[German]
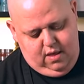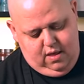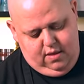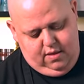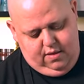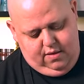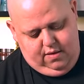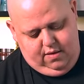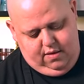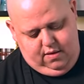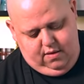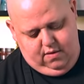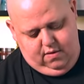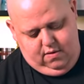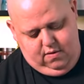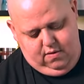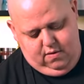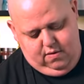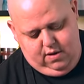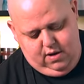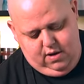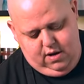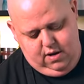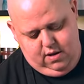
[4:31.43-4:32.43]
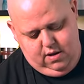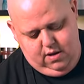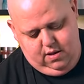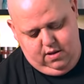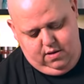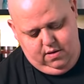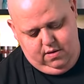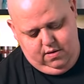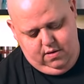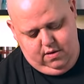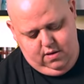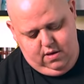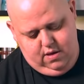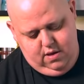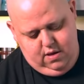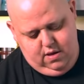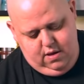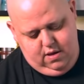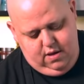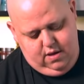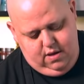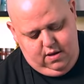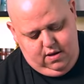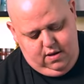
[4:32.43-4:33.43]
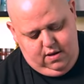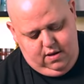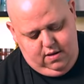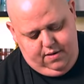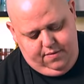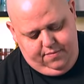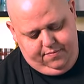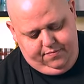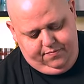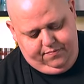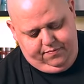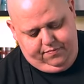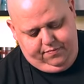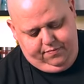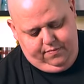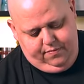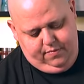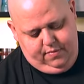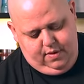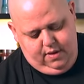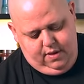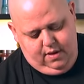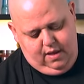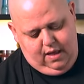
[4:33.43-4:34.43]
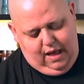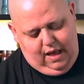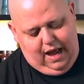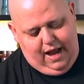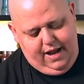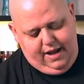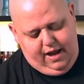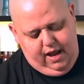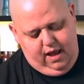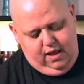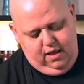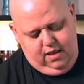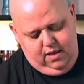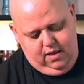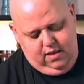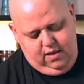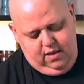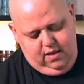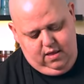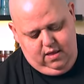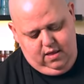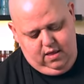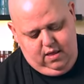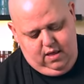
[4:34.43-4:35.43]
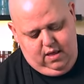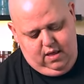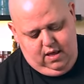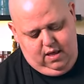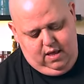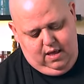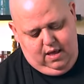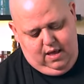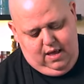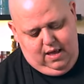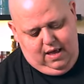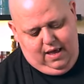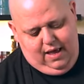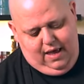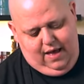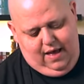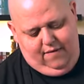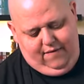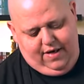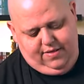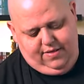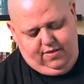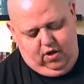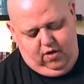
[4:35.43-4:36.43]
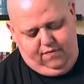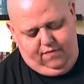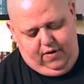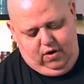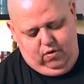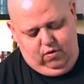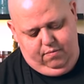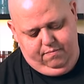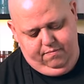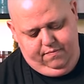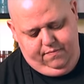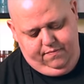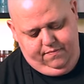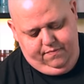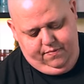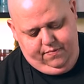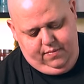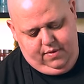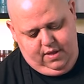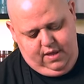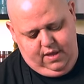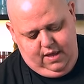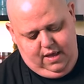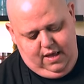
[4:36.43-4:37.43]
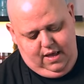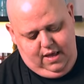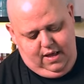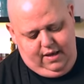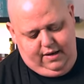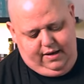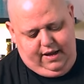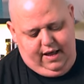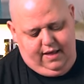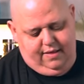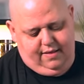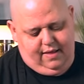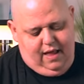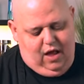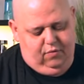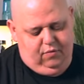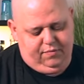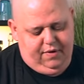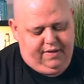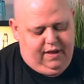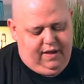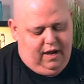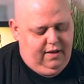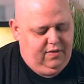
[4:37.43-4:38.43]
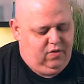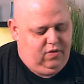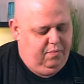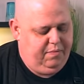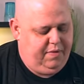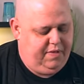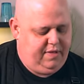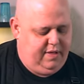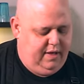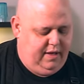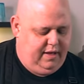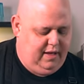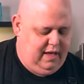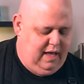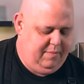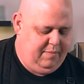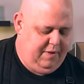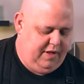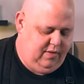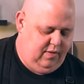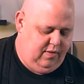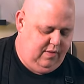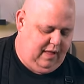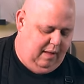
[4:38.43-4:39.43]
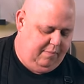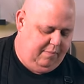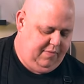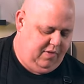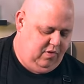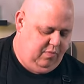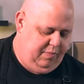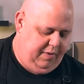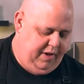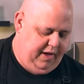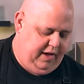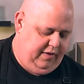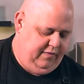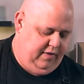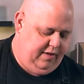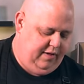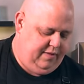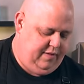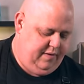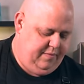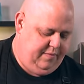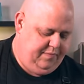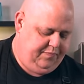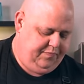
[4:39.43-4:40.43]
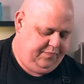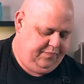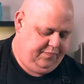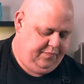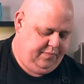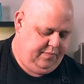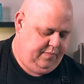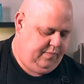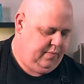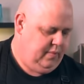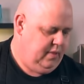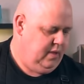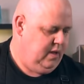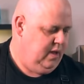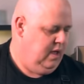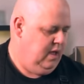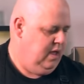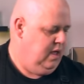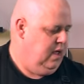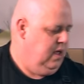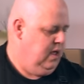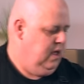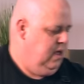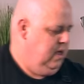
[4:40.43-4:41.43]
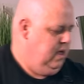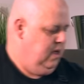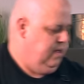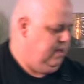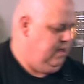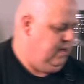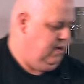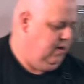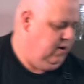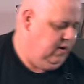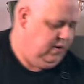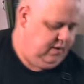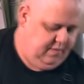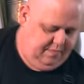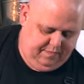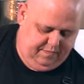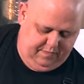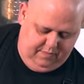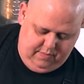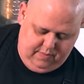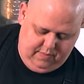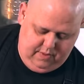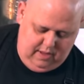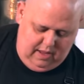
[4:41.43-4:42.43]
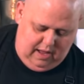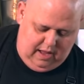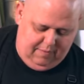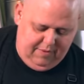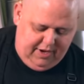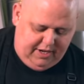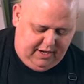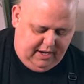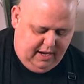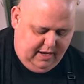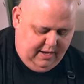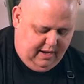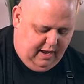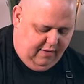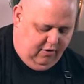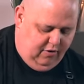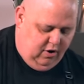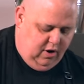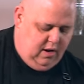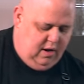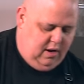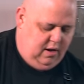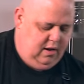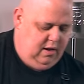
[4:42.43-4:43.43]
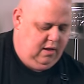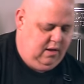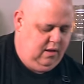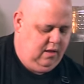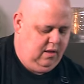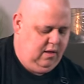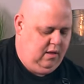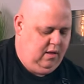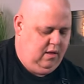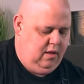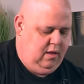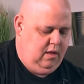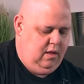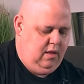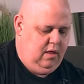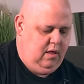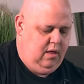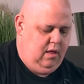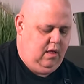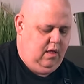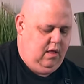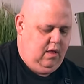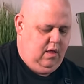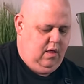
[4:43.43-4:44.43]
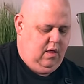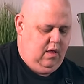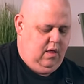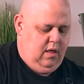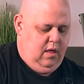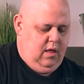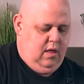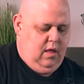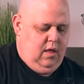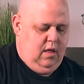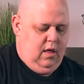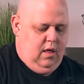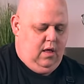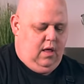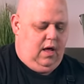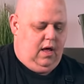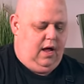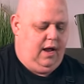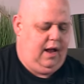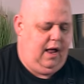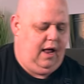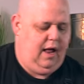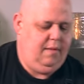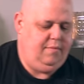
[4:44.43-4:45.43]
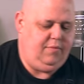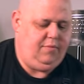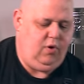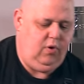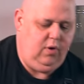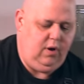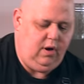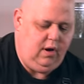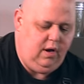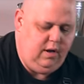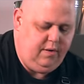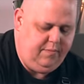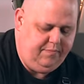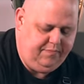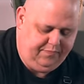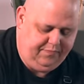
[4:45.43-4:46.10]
So. Nee, einen, sorry. Einer? Ja. ja, weißt du auch warum? Der ist da, um das alles so ein bisschen cremig zusammenzubringen, weißt du? So, haben wir drin, jawohl. Einen halben dunkle Sojasauce. Einen halben dunkle.